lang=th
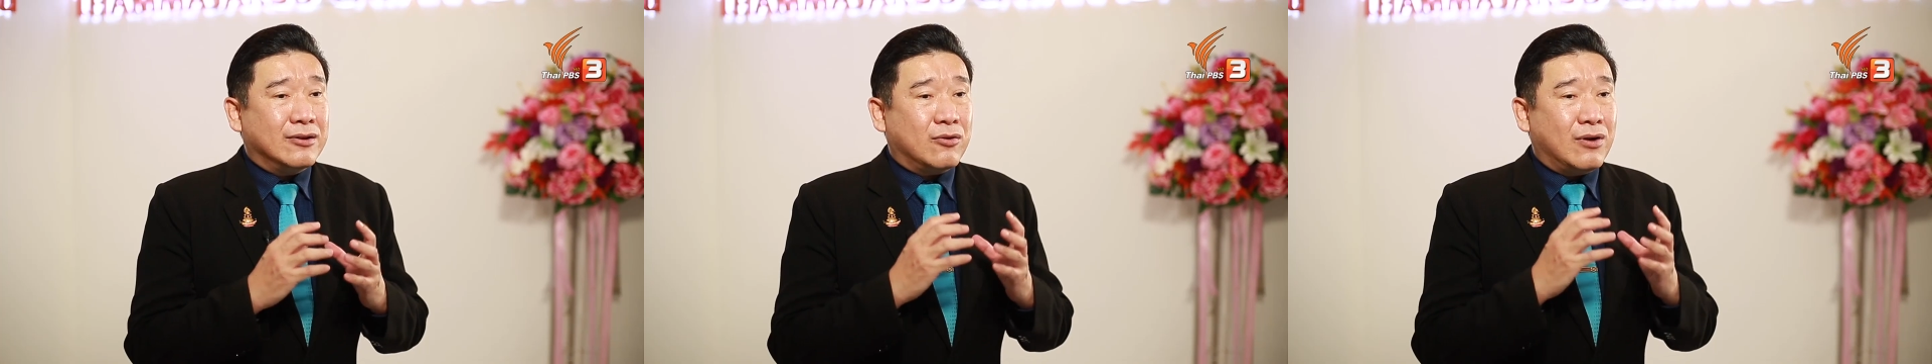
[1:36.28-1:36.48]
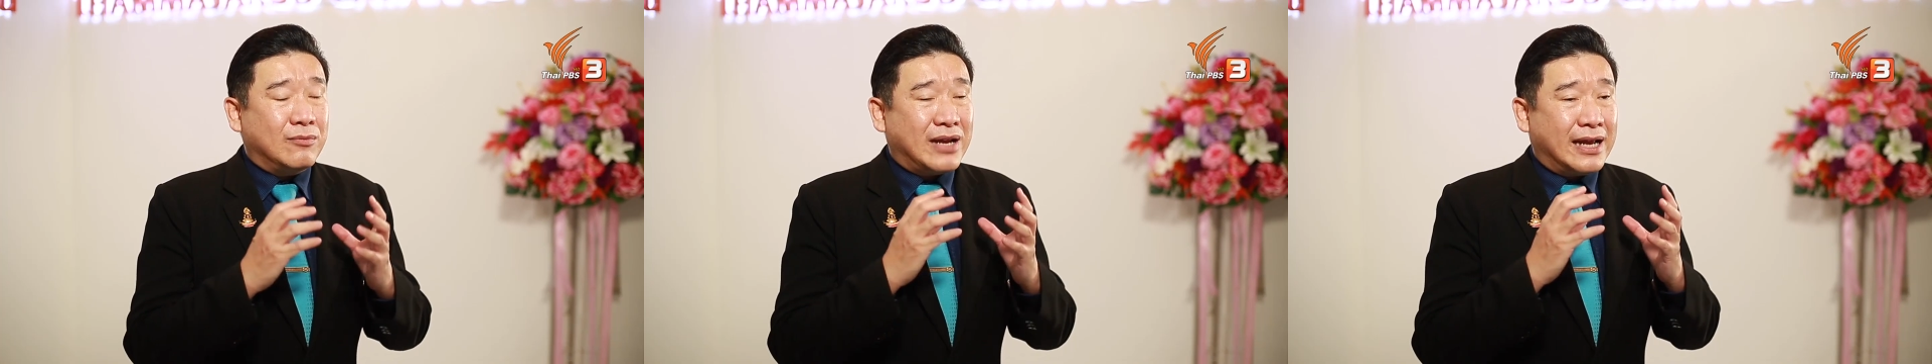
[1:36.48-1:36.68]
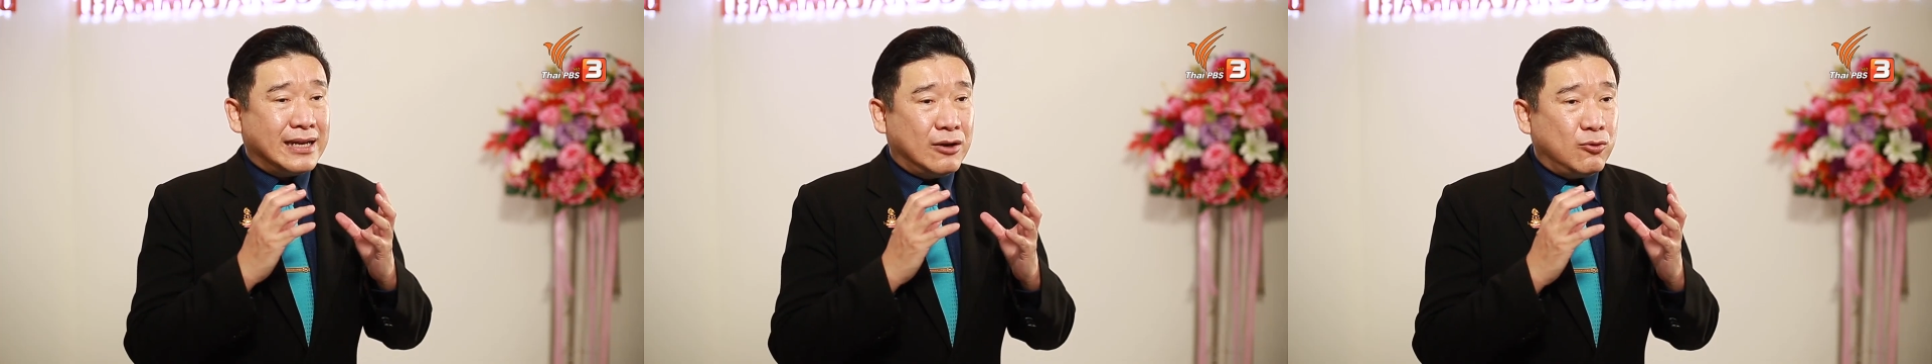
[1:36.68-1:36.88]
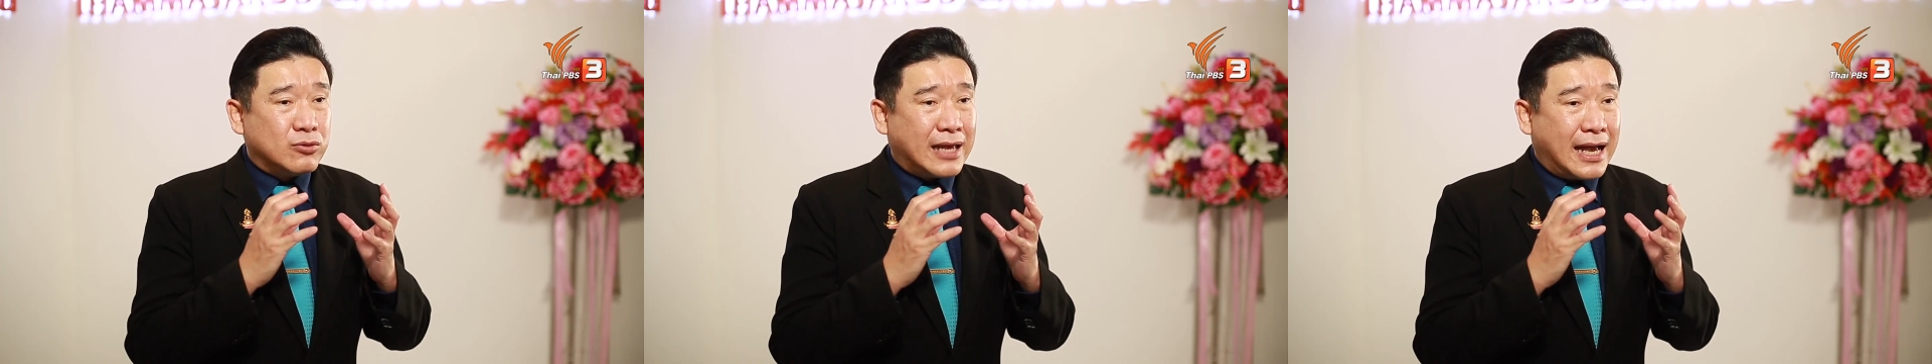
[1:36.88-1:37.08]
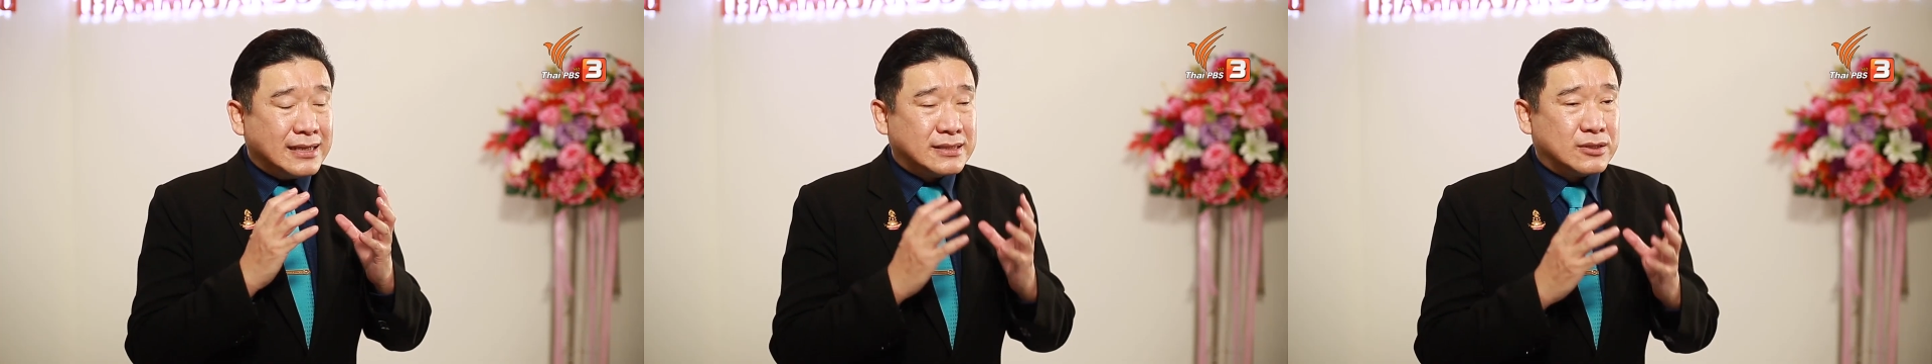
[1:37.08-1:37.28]
ความดันในลูก
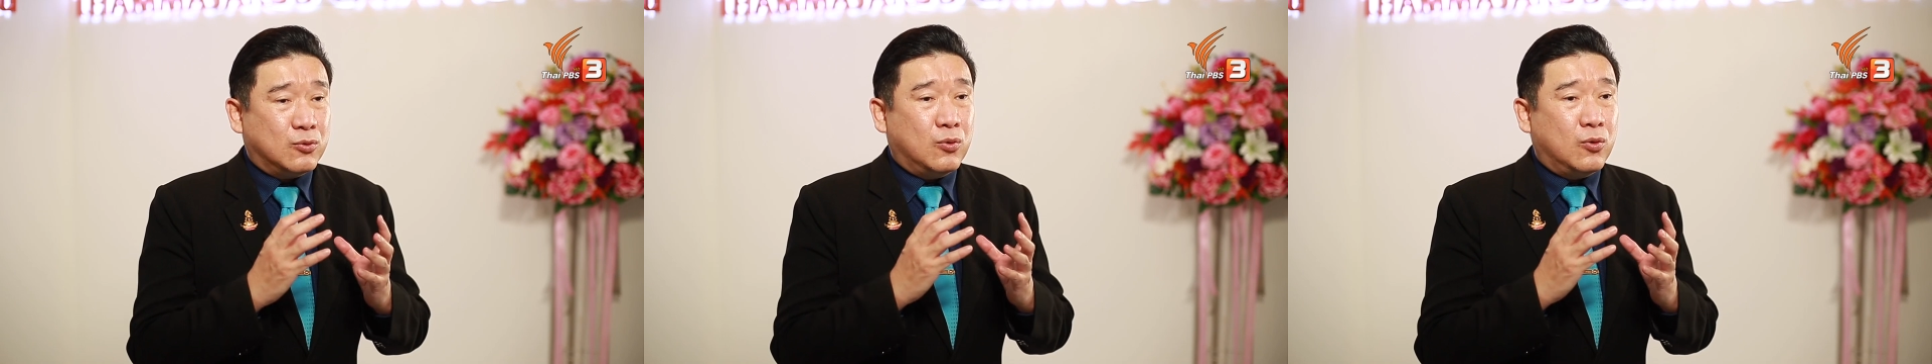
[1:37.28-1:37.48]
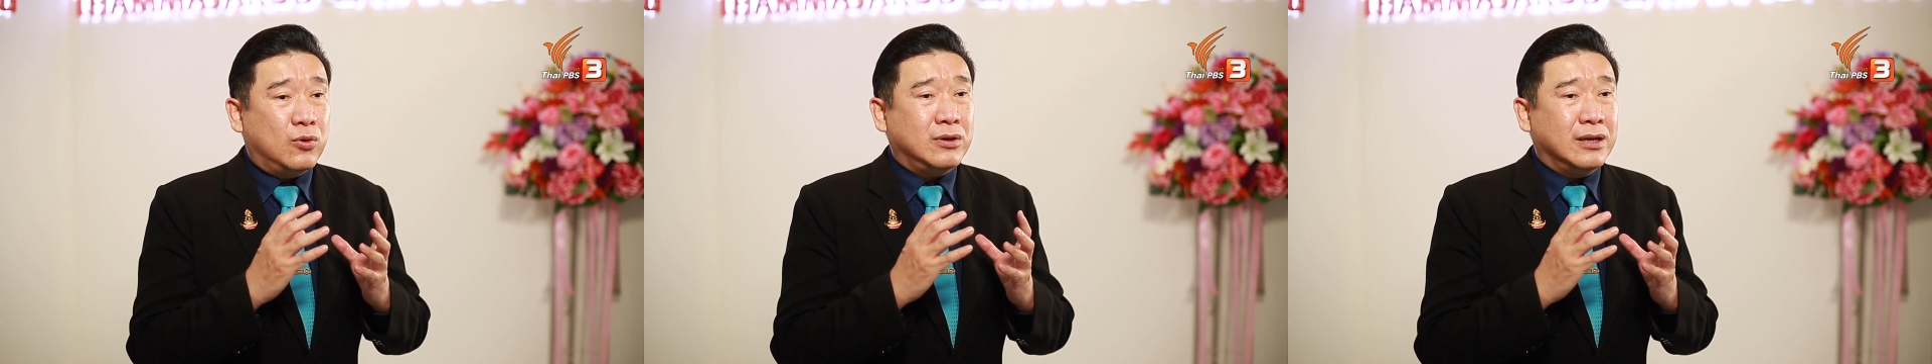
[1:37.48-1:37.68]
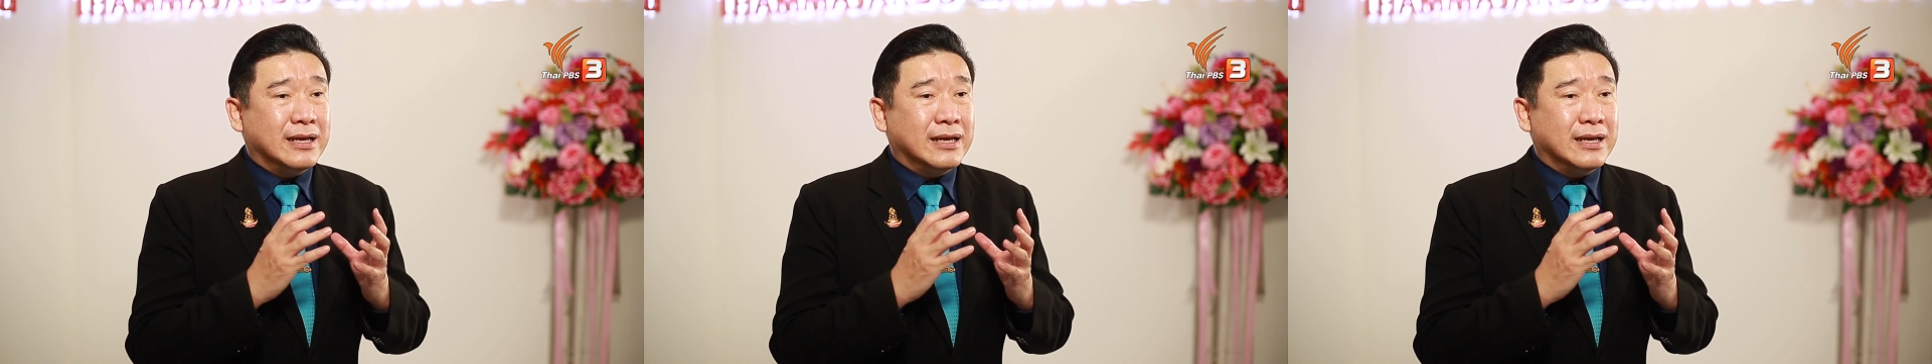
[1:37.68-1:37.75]
ตาสูง